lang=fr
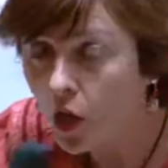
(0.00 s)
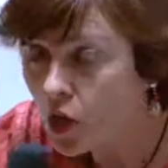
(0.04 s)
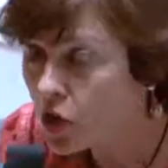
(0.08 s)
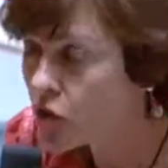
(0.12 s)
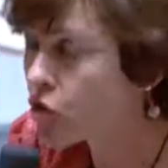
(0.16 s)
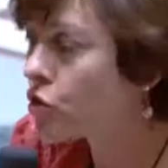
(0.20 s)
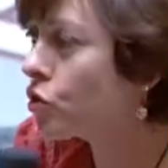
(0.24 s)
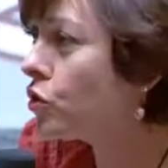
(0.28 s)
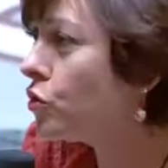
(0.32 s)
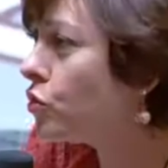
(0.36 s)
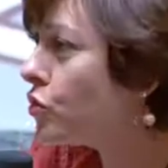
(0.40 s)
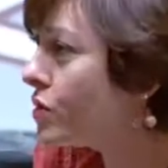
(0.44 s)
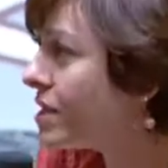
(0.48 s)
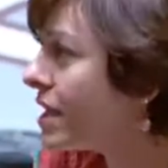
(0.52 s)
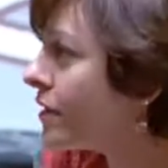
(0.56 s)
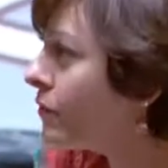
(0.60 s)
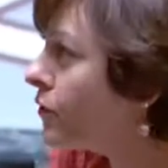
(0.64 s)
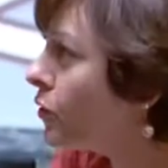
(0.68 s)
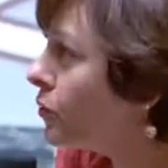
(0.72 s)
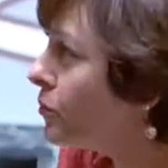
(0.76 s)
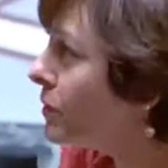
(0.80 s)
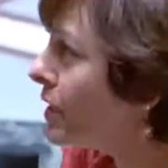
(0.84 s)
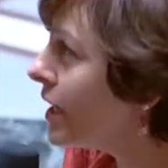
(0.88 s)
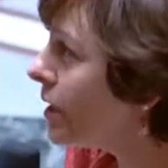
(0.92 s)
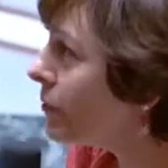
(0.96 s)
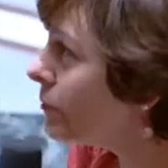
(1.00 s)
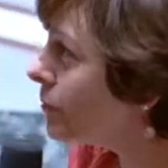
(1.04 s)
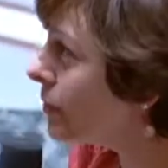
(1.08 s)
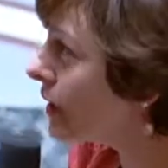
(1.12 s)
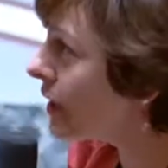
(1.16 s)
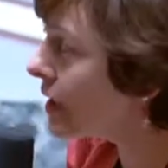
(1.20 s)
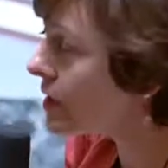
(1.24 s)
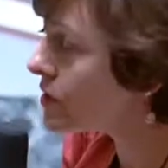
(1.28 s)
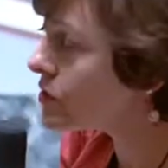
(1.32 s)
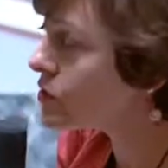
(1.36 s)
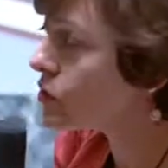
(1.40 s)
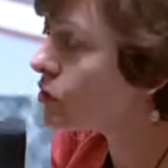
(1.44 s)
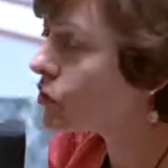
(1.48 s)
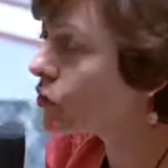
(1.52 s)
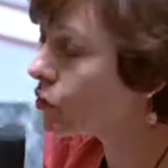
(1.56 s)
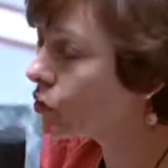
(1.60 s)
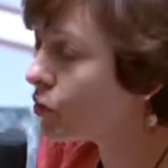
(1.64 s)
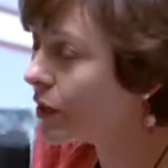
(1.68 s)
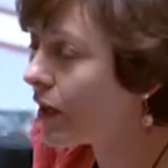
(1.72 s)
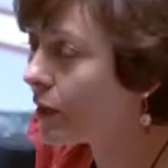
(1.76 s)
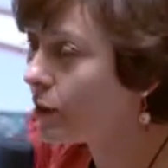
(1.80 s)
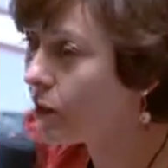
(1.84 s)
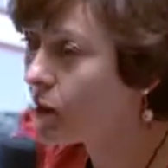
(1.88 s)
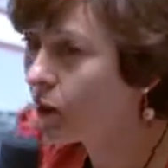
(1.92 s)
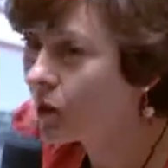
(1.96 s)
Ce que nous avons mis en place tout
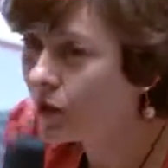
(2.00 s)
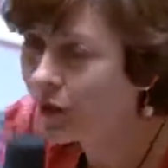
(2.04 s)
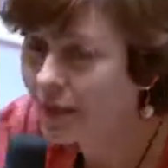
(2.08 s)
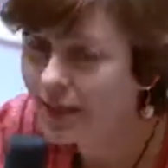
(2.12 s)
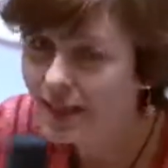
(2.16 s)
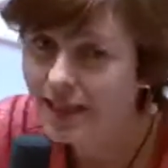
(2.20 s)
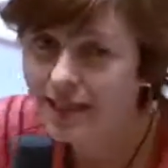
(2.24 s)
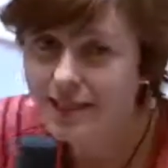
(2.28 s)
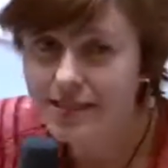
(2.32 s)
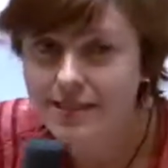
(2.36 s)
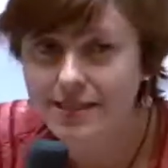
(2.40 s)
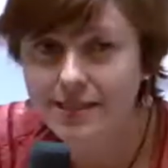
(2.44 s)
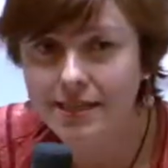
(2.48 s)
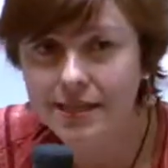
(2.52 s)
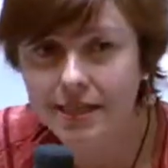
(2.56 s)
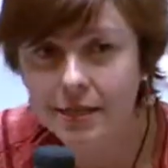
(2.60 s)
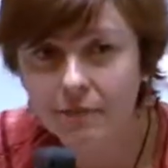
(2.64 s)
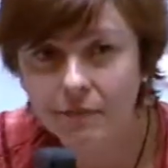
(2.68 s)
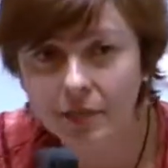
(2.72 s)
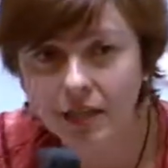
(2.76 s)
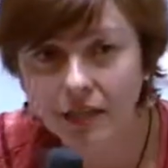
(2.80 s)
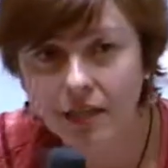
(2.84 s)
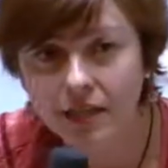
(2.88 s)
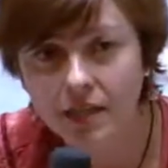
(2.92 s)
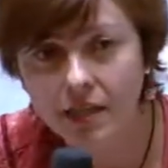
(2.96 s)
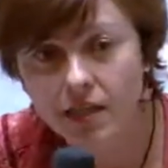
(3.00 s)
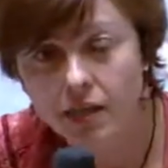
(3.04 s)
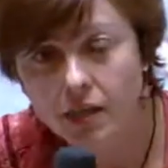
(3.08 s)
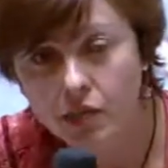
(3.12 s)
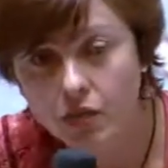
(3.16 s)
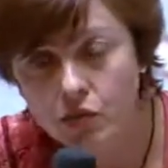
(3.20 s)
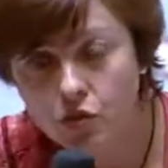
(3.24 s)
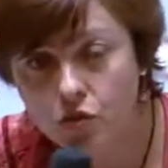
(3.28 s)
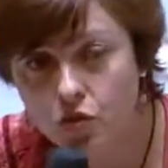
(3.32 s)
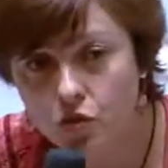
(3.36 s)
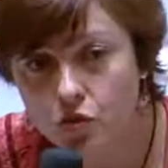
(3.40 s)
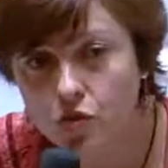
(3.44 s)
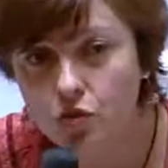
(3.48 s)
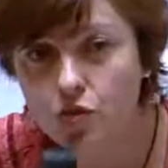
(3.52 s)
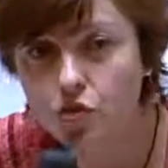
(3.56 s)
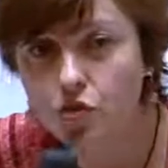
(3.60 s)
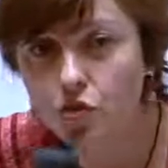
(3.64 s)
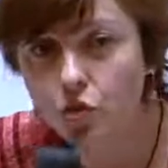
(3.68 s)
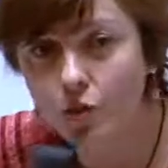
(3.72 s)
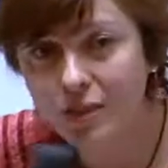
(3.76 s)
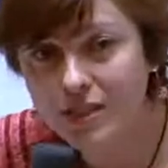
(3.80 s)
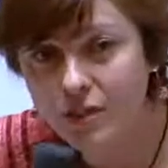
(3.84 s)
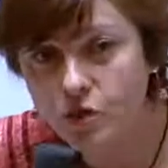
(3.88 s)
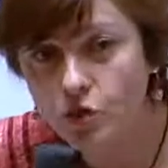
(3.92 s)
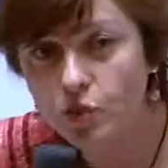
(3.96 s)
d'abord, c'est les prêts
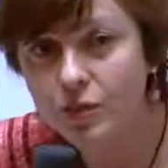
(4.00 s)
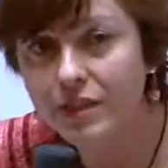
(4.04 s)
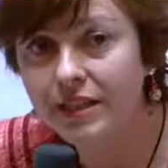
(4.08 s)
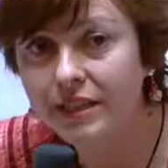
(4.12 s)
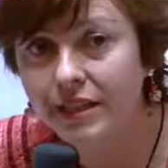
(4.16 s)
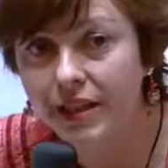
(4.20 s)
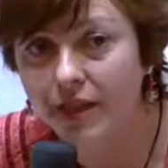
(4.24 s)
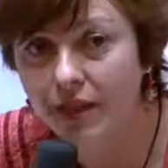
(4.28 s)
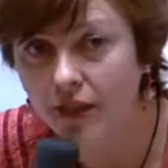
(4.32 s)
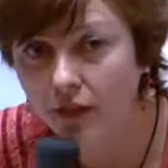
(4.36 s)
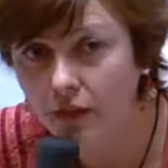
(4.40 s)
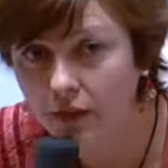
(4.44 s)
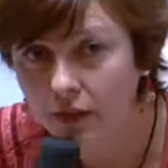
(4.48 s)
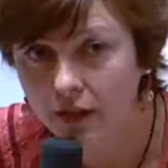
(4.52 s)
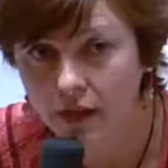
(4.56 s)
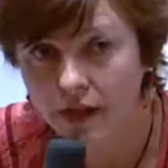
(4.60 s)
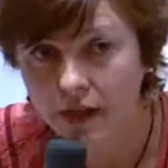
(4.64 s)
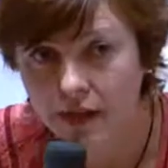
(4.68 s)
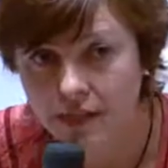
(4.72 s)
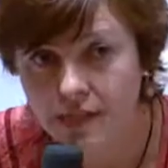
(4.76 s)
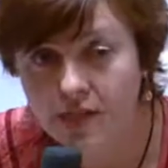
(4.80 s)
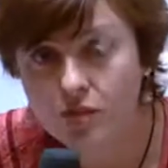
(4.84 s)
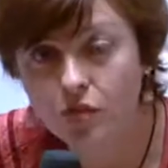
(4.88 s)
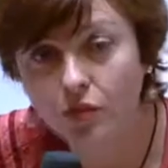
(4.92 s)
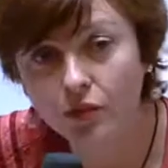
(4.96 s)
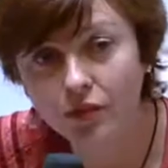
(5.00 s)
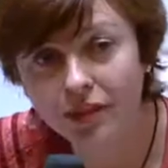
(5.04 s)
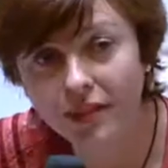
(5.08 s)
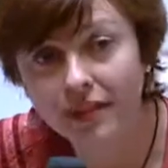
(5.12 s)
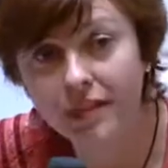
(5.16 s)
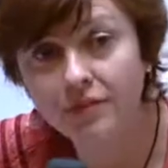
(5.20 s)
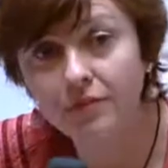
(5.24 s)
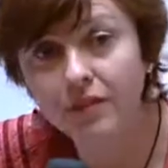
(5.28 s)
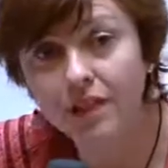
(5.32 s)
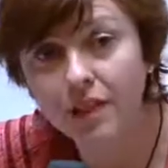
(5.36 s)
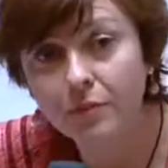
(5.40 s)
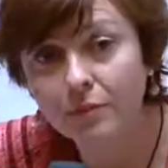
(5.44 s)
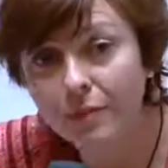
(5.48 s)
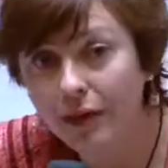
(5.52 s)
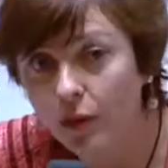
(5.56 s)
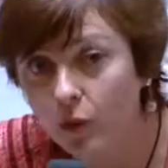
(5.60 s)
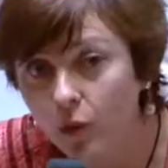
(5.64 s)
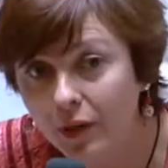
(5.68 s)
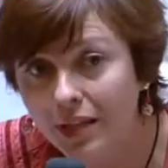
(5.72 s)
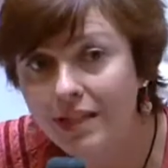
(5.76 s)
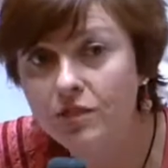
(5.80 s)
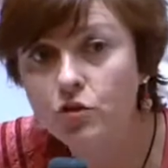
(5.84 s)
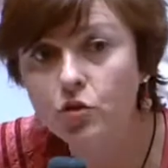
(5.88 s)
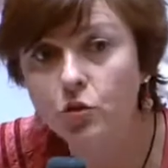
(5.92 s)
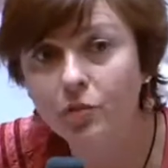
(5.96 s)
sociaux et solidaires qui sont délivrés par le
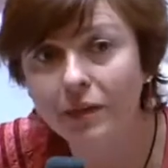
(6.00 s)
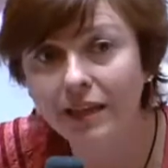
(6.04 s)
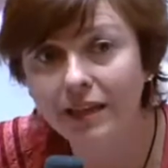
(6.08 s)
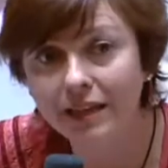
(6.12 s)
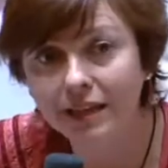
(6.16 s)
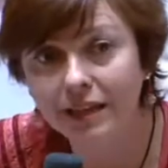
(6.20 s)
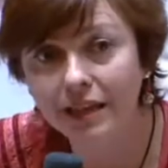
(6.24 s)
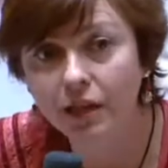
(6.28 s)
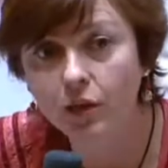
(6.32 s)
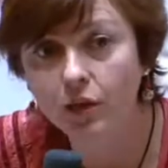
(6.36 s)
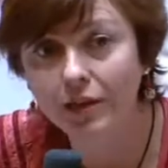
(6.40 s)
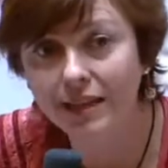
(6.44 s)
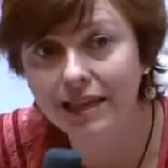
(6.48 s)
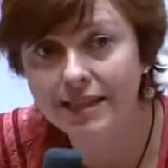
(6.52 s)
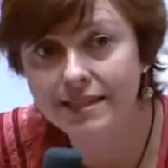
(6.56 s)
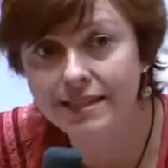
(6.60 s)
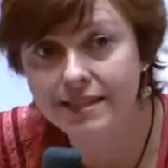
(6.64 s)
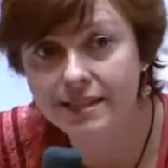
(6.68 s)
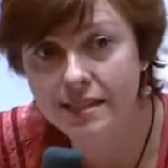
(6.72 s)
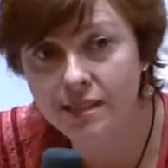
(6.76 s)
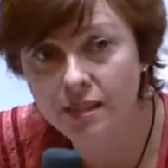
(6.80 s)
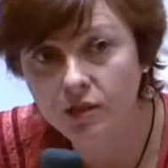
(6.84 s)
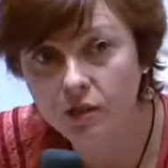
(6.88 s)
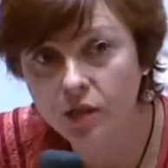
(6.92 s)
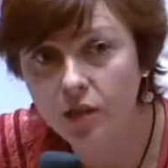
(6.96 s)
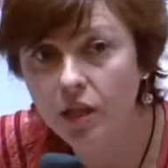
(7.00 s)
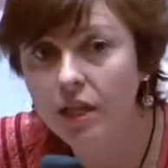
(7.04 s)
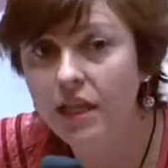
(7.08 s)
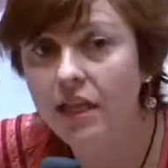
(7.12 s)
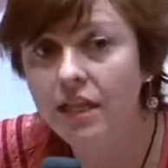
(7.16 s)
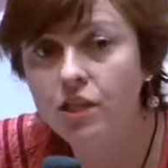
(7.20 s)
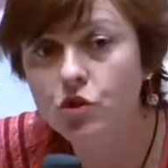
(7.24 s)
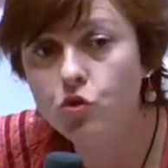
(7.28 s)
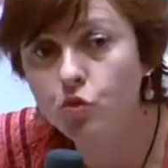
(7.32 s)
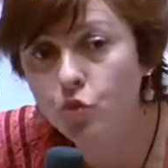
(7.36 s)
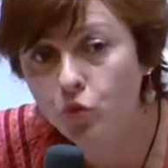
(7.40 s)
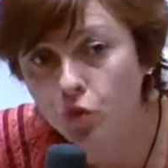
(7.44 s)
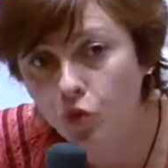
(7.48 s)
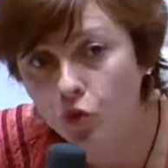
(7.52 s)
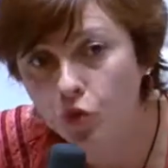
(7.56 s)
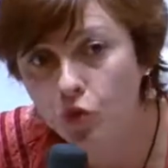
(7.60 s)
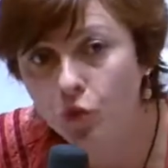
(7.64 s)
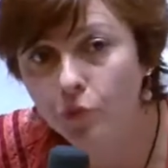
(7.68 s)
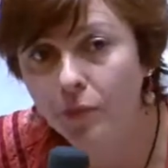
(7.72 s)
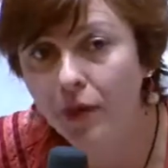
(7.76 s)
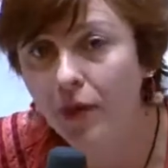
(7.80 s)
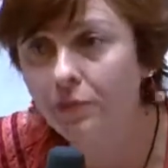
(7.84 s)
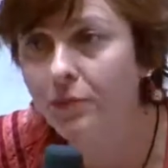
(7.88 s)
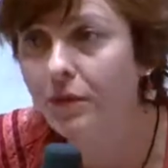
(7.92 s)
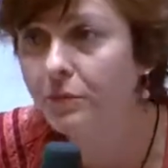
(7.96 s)
réseau bancaire classique et
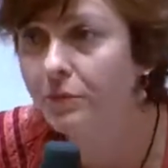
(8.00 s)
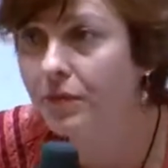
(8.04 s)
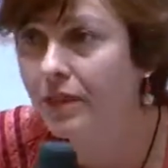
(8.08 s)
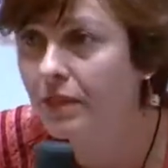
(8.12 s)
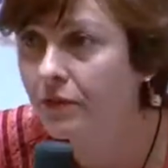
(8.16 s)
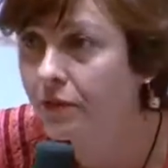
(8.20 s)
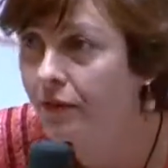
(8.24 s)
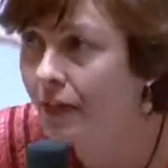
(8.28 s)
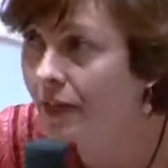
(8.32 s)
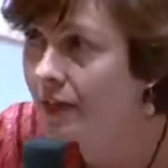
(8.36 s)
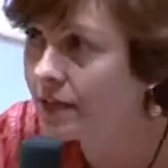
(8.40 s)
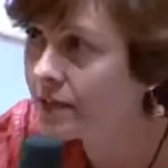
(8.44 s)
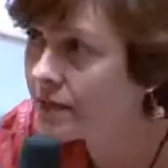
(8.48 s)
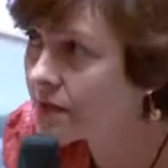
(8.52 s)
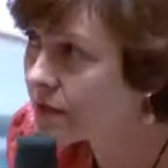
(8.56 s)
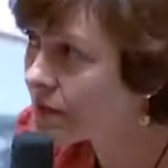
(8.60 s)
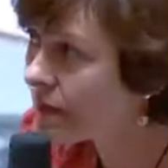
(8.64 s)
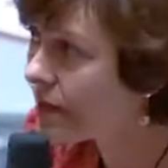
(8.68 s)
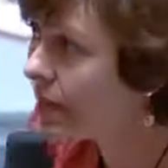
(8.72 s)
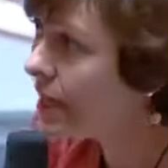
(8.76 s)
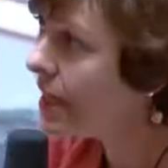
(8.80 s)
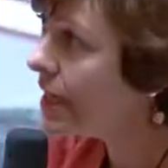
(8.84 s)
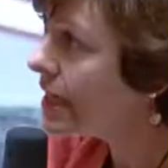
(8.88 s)
soutenus par BPI France.